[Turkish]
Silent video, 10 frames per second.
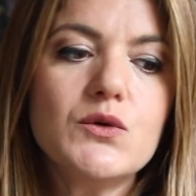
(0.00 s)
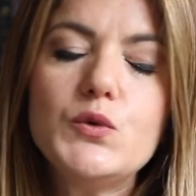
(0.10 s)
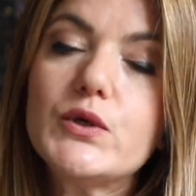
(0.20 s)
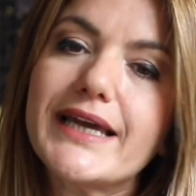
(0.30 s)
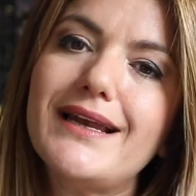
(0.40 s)

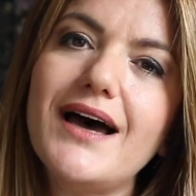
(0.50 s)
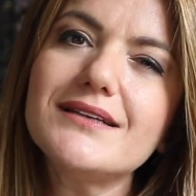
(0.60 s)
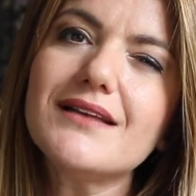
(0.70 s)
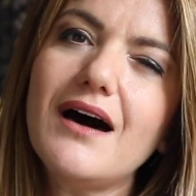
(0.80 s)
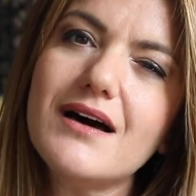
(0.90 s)

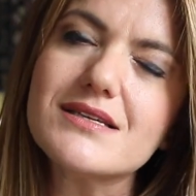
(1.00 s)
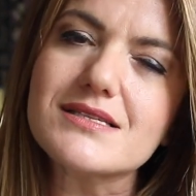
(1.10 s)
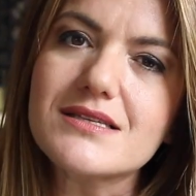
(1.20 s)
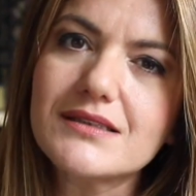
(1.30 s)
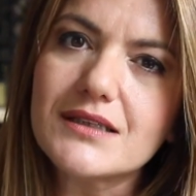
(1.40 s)
ülkeler daha
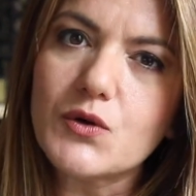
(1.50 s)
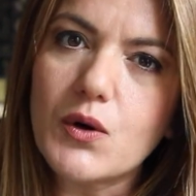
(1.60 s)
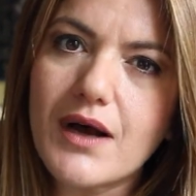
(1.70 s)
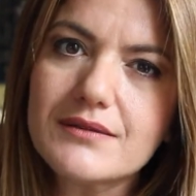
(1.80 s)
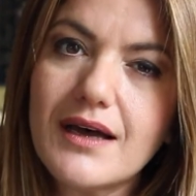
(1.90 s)
sınırlı
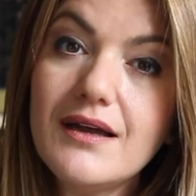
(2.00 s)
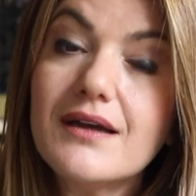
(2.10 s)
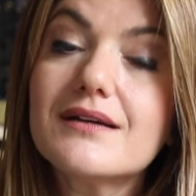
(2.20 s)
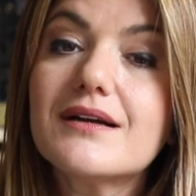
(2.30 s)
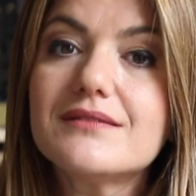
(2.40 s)
oranda
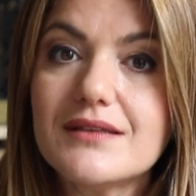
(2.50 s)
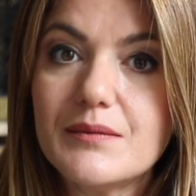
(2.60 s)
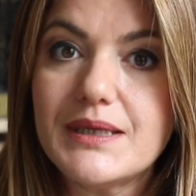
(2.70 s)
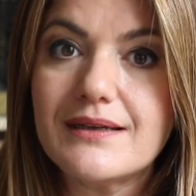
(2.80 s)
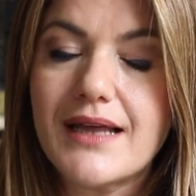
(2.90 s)

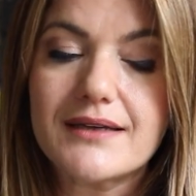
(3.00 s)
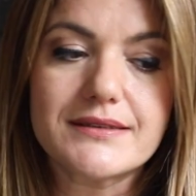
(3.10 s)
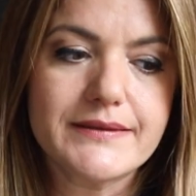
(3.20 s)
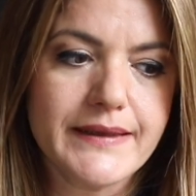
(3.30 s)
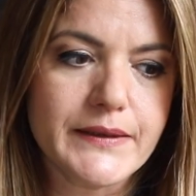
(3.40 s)
katılabilirler
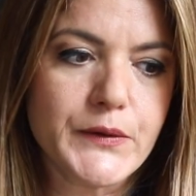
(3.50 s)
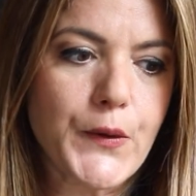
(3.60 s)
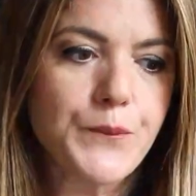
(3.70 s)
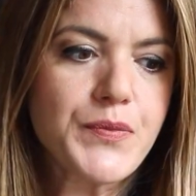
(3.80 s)
deniyor.